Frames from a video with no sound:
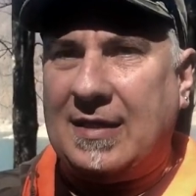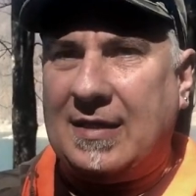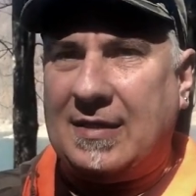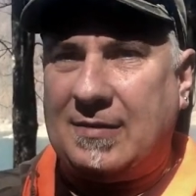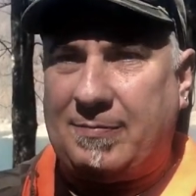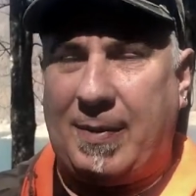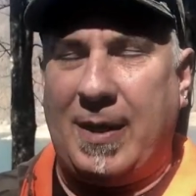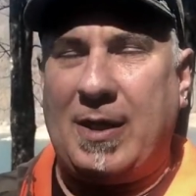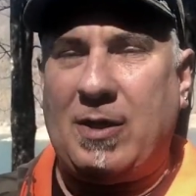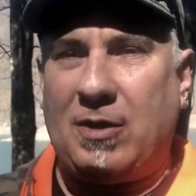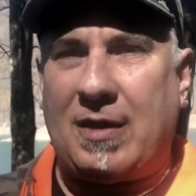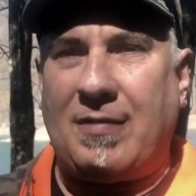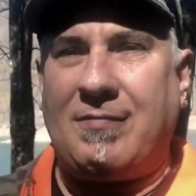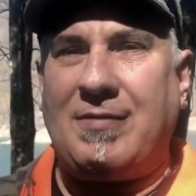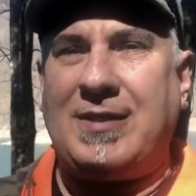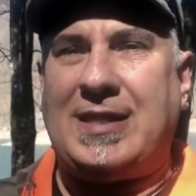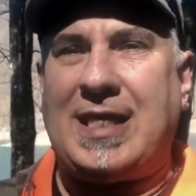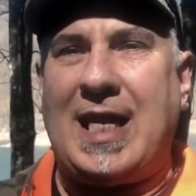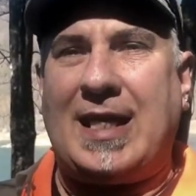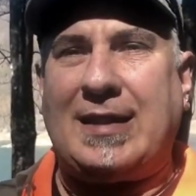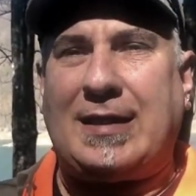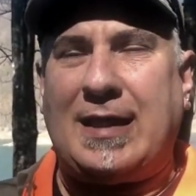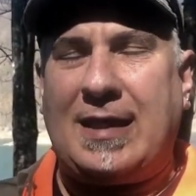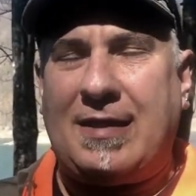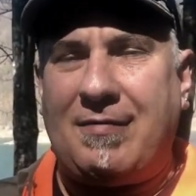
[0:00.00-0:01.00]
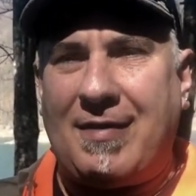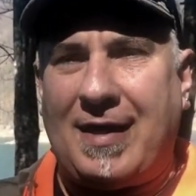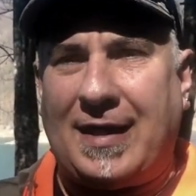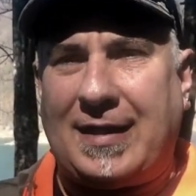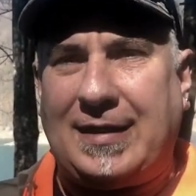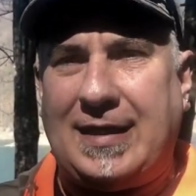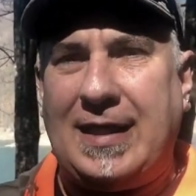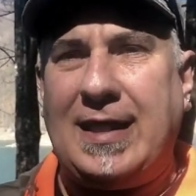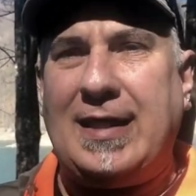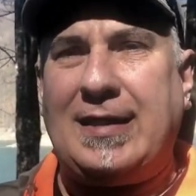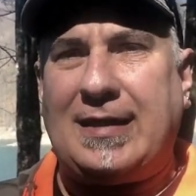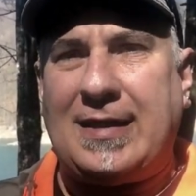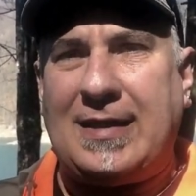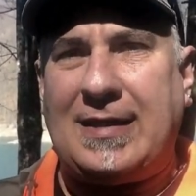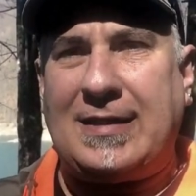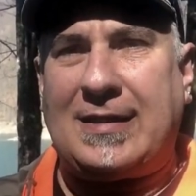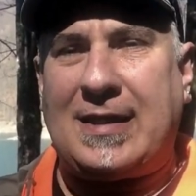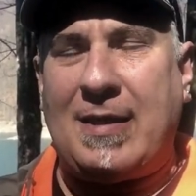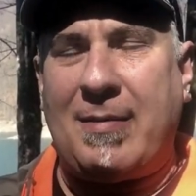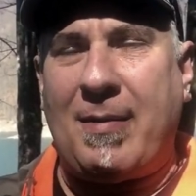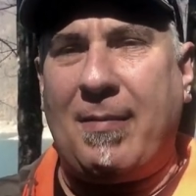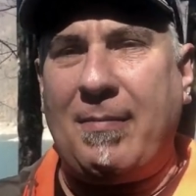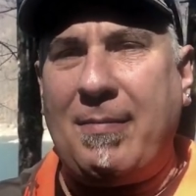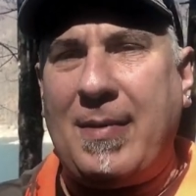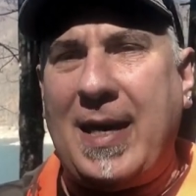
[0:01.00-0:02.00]
spero che vi siate divertiti
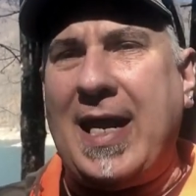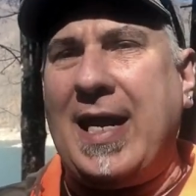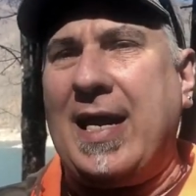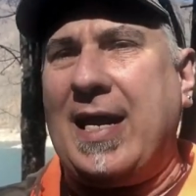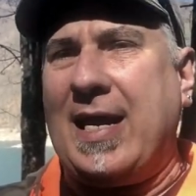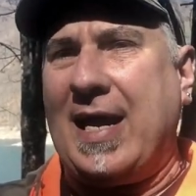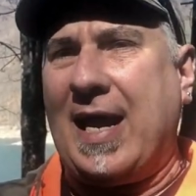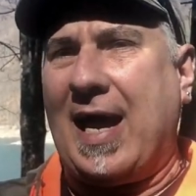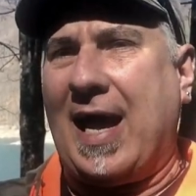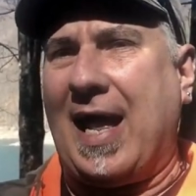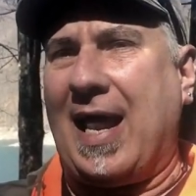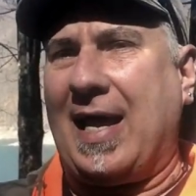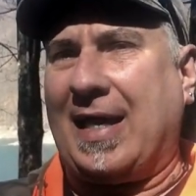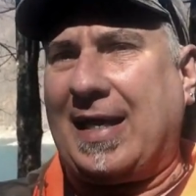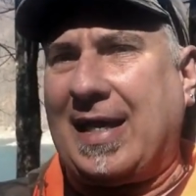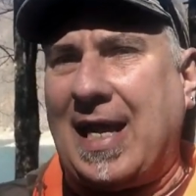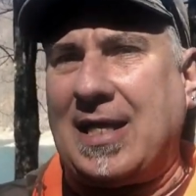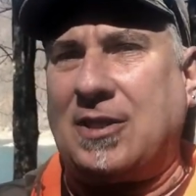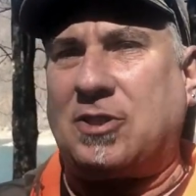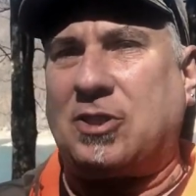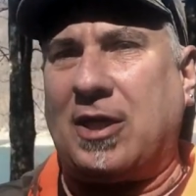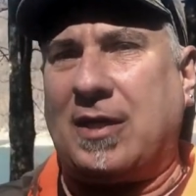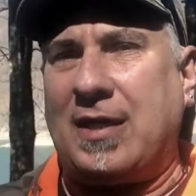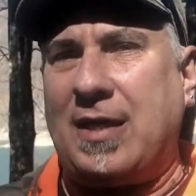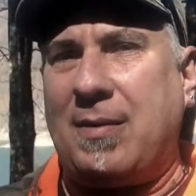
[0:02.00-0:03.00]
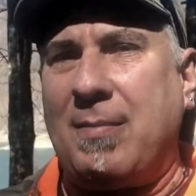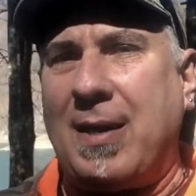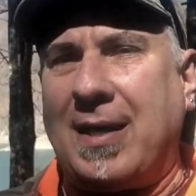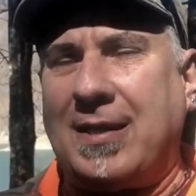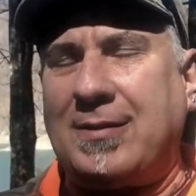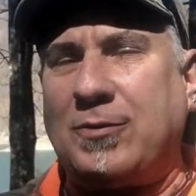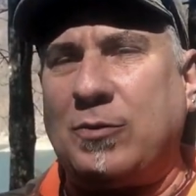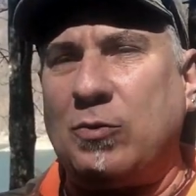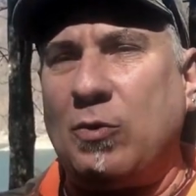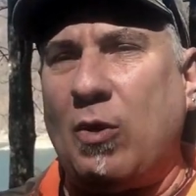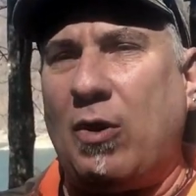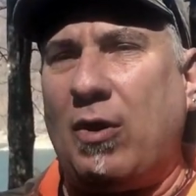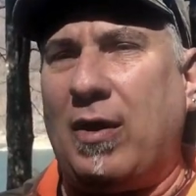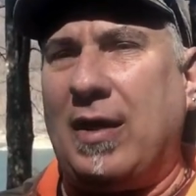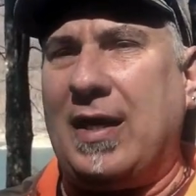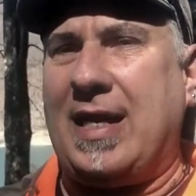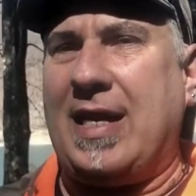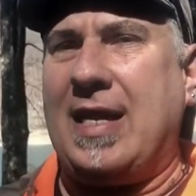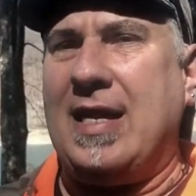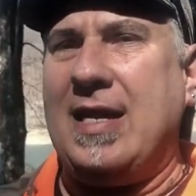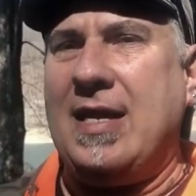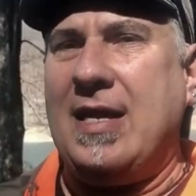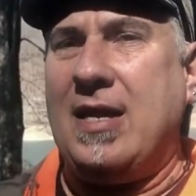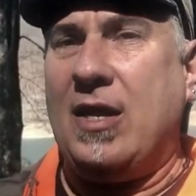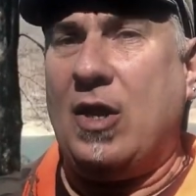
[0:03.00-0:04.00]
insieme a me alla caccia dei
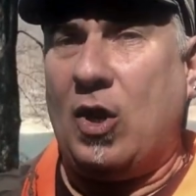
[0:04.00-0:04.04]
mazzuoli.